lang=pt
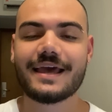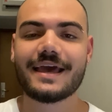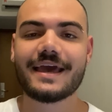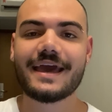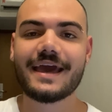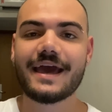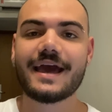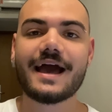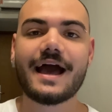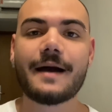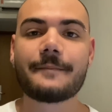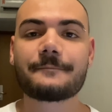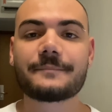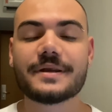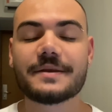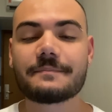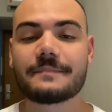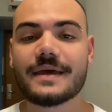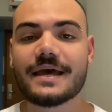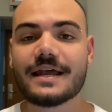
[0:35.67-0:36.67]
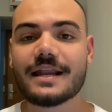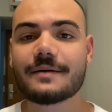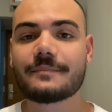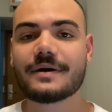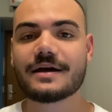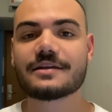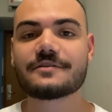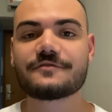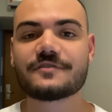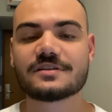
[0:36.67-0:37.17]
é a primeira
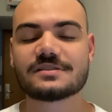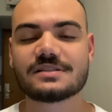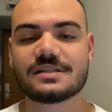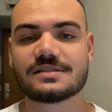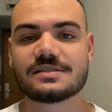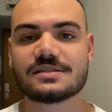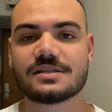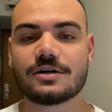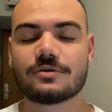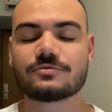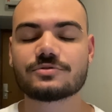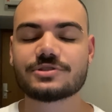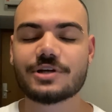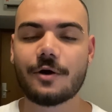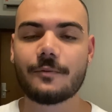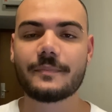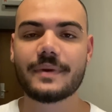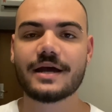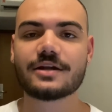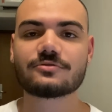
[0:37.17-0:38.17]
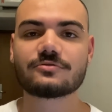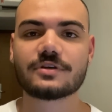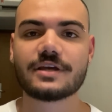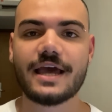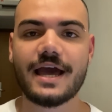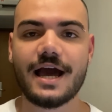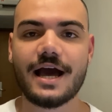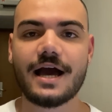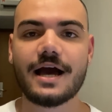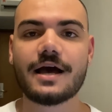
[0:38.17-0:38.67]
manifestação de Alberto
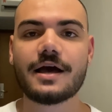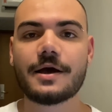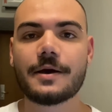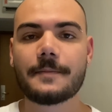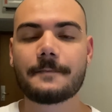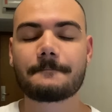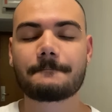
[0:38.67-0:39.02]
Guerra